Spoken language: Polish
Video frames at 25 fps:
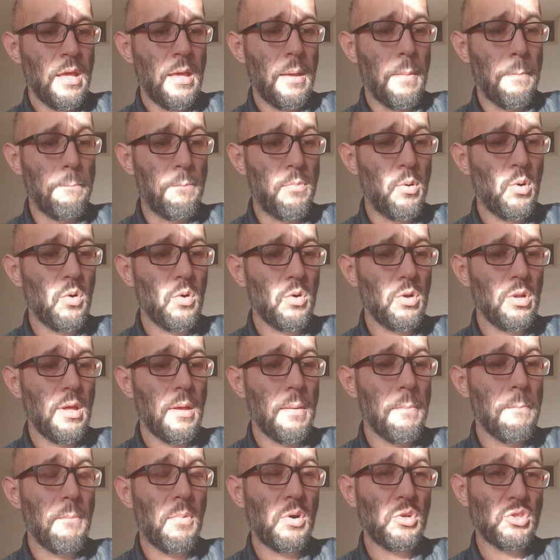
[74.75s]
Ból
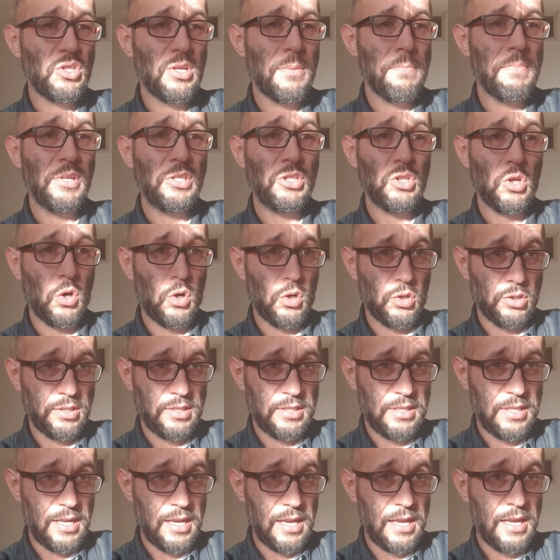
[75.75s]
może być
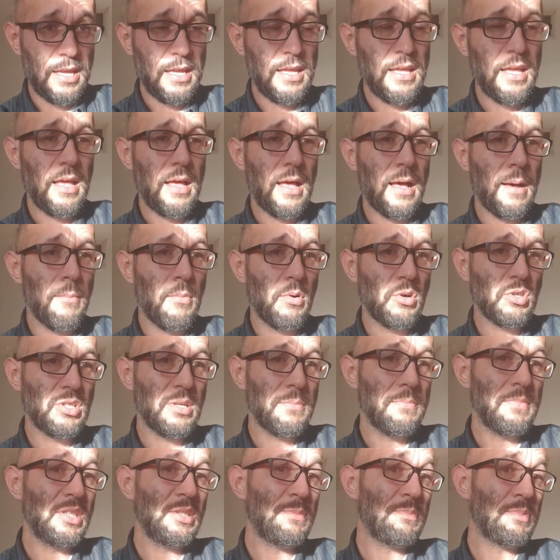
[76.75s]
ostry, a może
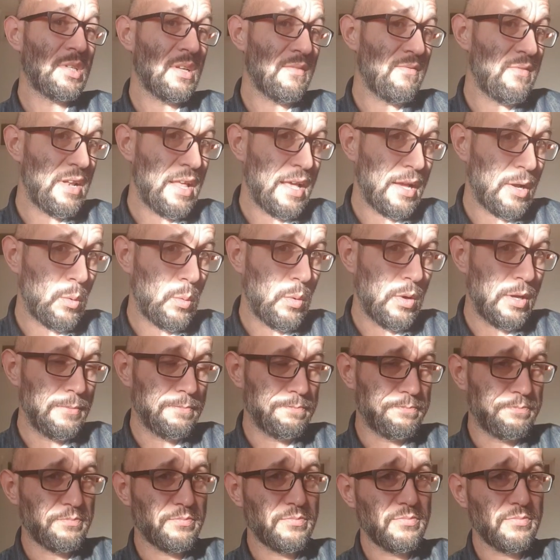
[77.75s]
być przewlekły.